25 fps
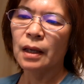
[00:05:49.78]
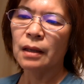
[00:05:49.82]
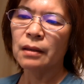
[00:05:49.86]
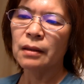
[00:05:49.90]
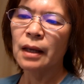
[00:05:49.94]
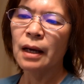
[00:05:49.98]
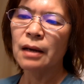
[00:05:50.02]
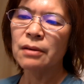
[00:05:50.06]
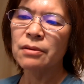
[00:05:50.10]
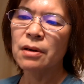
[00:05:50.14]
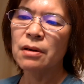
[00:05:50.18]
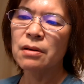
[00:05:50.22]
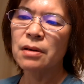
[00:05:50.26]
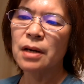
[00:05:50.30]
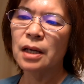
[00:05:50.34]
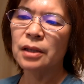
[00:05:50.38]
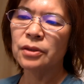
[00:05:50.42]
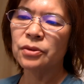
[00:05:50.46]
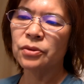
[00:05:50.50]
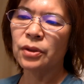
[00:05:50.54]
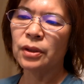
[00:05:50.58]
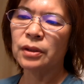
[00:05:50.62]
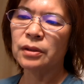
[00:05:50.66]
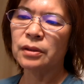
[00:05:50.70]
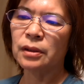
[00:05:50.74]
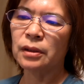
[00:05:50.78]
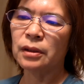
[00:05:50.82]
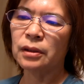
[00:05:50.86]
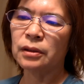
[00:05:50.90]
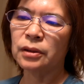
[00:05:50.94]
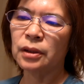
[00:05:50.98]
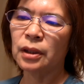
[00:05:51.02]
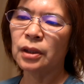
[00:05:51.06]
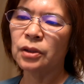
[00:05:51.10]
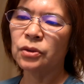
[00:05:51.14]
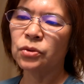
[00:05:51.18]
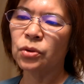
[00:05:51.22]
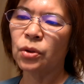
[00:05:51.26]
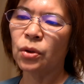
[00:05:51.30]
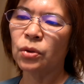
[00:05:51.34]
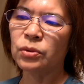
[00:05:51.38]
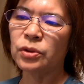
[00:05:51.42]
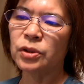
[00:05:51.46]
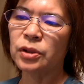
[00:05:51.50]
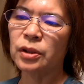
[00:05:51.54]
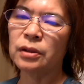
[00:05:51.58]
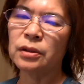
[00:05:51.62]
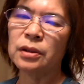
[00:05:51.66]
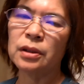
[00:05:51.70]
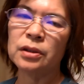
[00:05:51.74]
他仍然选择听从
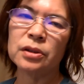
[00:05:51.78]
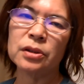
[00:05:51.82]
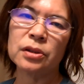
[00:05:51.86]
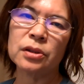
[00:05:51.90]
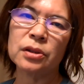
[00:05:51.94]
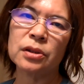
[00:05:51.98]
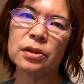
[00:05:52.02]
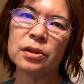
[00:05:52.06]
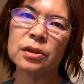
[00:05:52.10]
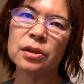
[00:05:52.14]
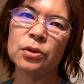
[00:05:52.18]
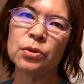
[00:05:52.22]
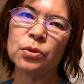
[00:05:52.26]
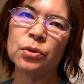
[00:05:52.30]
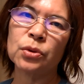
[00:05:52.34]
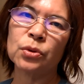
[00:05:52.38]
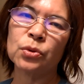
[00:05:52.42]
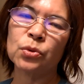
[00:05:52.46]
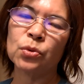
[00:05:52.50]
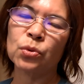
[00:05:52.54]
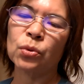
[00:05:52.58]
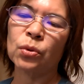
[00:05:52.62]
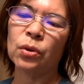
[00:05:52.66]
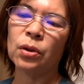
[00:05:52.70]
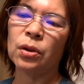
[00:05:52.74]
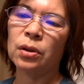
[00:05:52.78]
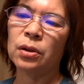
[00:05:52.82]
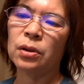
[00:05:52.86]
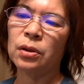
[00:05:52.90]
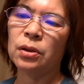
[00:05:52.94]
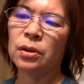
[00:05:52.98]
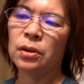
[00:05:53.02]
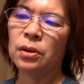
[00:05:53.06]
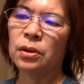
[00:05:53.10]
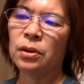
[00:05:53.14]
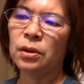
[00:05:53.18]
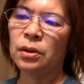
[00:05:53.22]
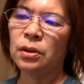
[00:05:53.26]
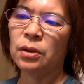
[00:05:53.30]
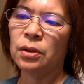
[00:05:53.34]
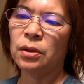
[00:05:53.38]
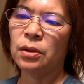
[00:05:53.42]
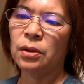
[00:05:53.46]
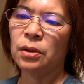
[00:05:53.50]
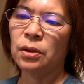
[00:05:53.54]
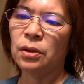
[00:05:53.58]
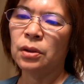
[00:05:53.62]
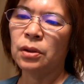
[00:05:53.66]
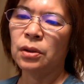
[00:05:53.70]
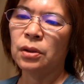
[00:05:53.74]
神的指示去做。
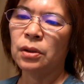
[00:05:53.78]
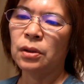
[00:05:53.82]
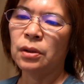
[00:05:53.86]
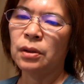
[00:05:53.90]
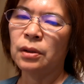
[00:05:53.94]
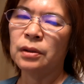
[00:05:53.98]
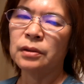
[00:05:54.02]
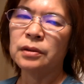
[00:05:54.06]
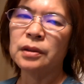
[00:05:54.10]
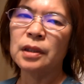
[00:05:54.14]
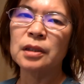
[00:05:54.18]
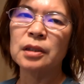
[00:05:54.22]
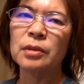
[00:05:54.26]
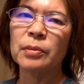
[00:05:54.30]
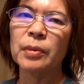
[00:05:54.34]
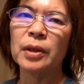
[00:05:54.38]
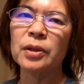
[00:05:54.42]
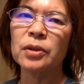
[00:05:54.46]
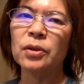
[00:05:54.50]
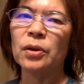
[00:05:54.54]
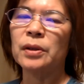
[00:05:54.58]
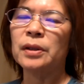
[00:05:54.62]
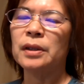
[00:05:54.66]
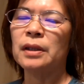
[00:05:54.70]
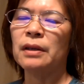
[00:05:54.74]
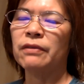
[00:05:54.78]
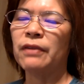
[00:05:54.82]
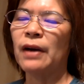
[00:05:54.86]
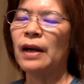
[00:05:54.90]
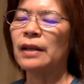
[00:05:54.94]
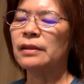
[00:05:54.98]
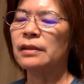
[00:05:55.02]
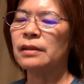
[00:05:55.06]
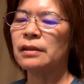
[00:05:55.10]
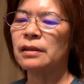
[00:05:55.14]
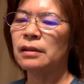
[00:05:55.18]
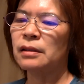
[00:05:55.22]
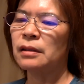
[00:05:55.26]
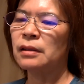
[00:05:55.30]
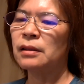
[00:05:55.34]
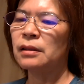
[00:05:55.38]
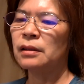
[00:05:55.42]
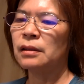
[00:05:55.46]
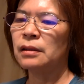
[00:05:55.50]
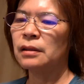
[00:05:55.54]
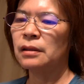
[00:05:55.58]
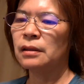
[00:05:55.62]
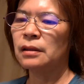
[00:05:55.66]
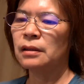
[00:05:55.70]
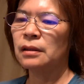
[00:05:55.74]
在这边有一个反思。
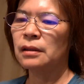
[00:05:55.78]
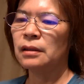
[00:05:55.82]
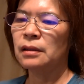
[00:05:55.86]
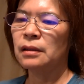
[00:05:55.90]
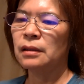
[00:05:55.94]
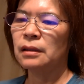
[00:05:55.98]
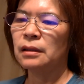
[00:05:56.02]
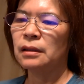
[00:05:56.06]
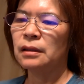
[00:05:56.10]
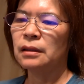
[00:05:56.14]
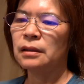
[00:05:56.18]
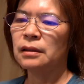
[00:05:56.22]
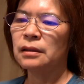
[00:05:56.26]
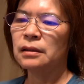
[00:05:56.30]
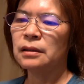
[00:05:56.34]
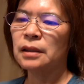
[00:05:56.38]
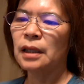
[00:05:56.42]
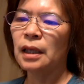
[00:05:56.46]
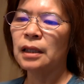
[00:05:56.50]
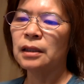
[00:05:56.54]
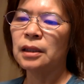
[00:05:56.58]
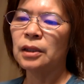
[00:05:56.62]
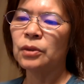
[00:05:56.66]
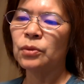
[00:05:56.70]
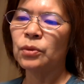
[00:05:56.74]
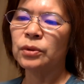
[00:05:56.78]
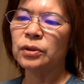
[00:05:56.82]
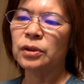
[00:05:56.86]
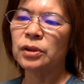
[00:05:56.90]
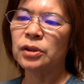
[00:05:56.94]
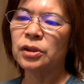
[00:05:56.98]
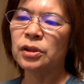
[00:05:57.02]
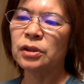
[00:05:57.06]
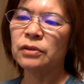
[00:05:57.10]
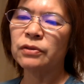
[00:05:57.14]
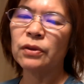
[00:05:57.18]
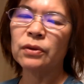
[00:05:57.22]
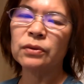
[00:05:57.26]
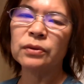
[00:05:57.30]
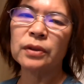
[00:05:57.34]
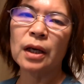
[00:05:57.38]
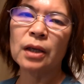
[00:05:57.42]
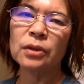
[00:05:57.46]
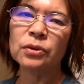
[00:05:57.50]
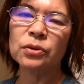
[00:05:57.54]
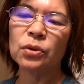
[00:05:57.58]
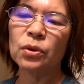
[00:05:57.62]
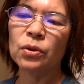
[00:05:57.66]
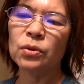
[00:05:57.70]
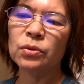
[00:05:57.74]
在你我的侍奉
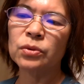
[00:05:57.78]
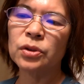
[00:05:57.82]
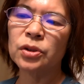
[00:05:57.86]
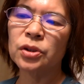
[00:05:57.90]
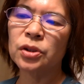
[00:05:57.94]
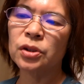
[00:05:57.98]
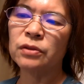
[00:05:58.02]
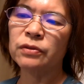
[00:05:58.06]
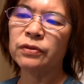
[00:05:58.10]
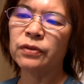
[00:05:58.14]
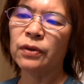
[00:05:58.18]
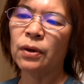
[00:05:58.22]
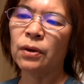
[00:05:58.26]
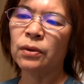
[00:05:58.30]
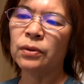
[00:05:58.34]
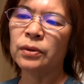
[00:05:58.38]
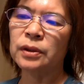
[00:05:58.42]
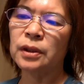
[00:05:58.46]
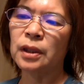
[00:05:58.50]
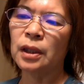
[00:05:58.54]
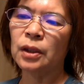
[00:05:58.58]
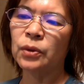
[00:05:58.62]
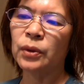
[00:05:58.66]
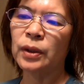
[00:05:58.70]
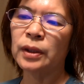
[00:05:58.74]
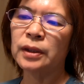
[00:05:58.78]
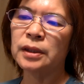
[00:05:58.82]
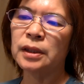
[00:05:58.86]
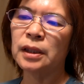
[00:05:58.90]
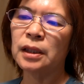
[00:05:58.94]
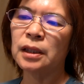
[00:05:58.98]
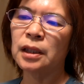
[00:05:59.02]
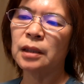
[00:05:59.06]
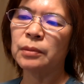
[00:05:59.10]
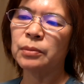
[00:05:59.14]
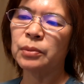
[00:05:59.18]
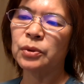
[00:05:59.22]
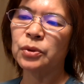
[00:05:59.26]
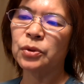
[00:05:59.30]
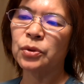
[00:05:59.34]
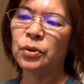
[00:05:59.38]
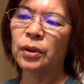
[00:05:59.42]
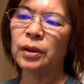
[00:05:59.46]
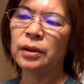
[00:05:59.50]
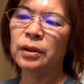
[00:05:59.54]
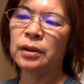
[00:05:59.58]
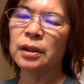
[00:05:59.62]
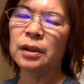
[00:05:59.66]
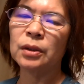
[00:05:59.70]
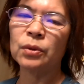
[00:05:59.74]
当中，是否也会经历不
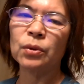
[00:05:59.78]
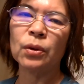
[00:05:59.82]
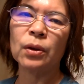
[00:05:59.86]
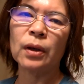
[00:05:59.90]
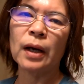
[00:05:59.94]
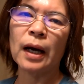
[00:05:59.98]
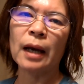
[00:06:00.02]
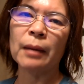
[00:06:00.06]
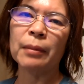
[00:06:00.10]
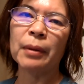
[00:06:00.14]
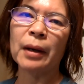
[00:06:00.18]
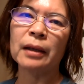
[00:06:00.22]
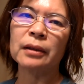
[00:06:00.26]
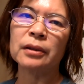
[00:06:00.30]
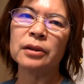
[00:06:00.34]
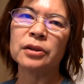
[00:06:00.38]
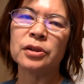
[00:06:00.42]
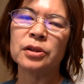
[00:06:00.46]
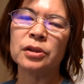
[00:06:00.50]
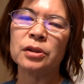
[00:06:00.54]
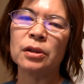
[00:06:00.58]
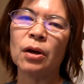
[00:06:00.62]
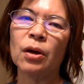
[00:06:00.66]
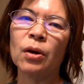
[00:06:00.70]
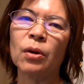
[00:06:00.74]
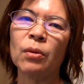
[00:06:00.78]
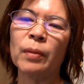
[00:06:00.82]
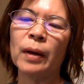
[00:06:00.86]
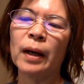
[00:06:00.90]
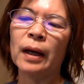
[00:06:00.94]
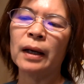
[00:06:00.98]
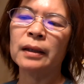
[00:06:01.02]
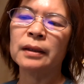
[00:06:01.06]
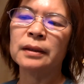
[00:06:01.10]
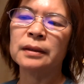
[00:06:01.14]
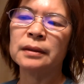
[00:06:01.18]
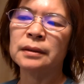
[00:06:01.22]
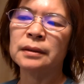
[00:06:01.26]
确定或害怕的时候吗？